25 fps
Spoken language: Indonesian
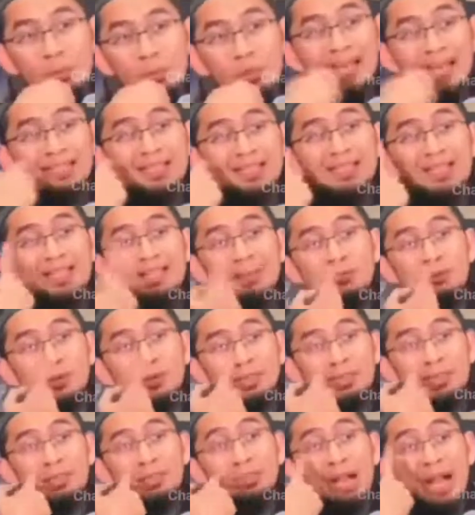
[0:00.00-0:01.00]
Bukankah dalam
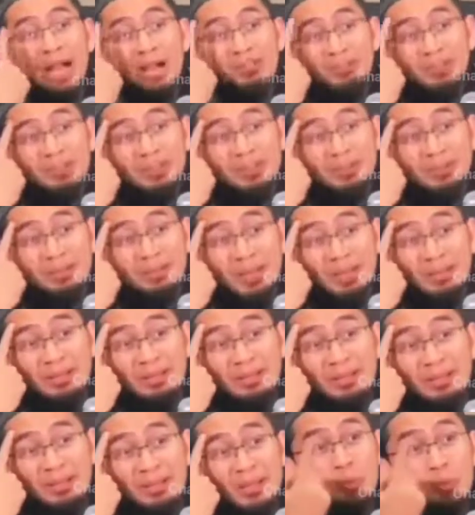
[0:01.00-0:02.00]
sholat Anda menghafal
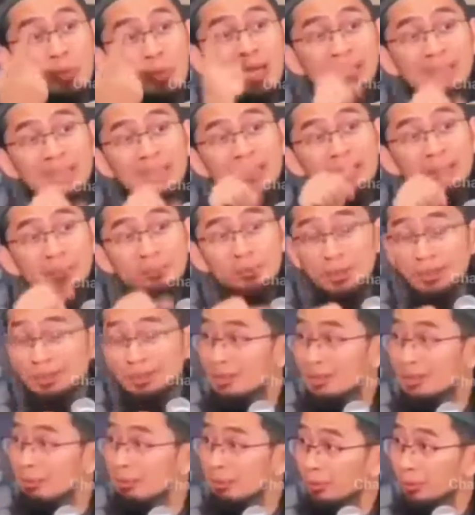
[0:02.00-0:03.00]
Al-Quran? Bukankah dalam
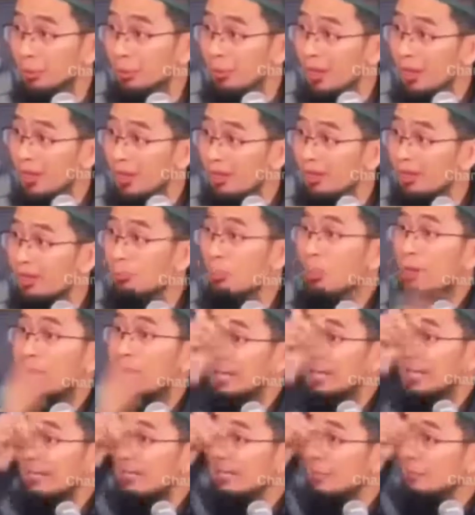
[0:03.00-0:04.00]
sholat Anda berdoa?
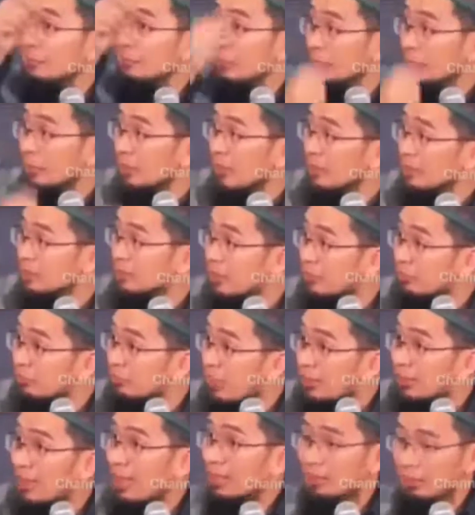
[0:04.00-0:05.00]
Bukankah dalam sholat Anda
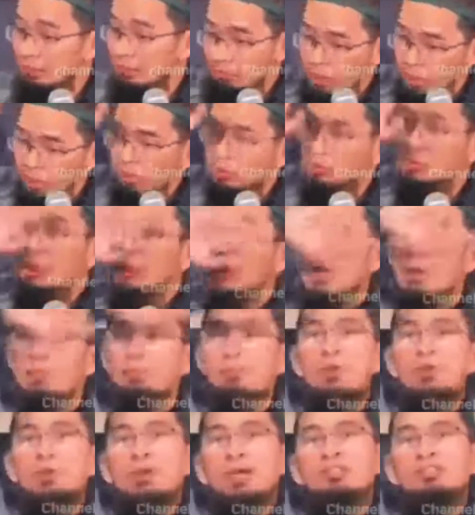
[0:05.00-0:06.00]
istighfar? Anda mohon
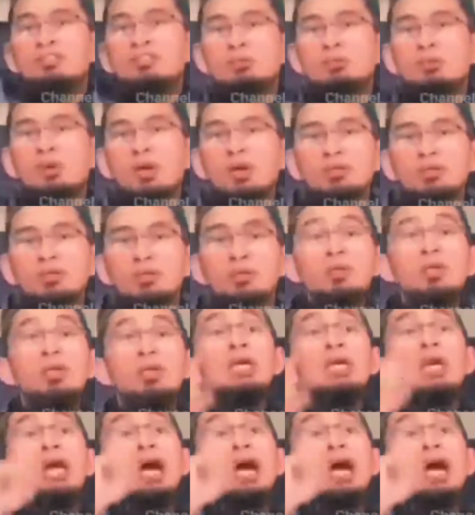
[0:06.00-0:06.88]
digabungkan semua itu.